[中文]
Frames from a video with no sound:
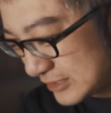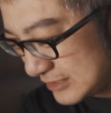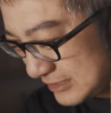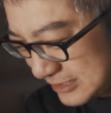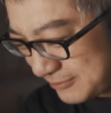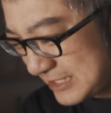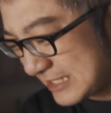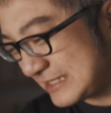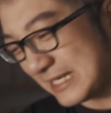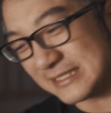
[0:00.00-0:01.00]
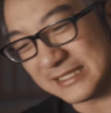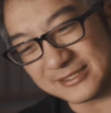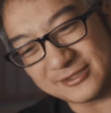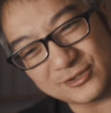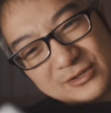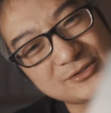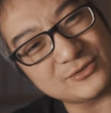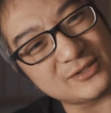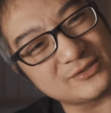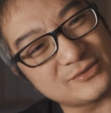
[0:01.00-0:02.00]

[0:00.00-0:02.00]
以这边应该讲的也就是快速传